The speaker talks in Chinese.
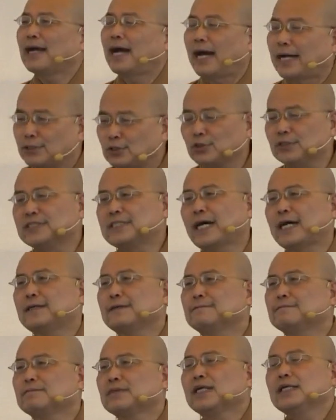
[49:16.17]
还存在，
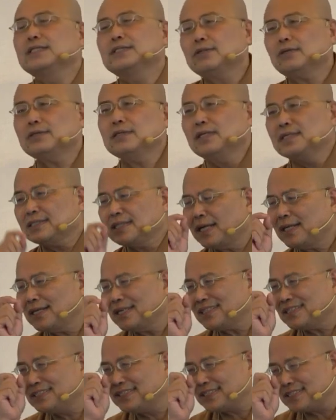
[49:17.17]
所以它
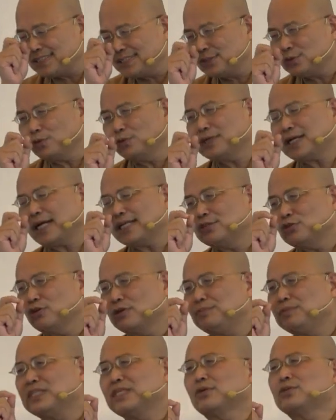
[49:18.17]
那个执着感就
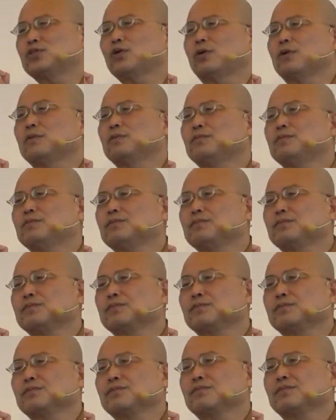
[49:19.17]
会比较重，
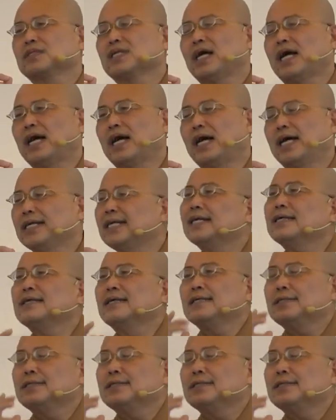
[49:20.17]
啊，那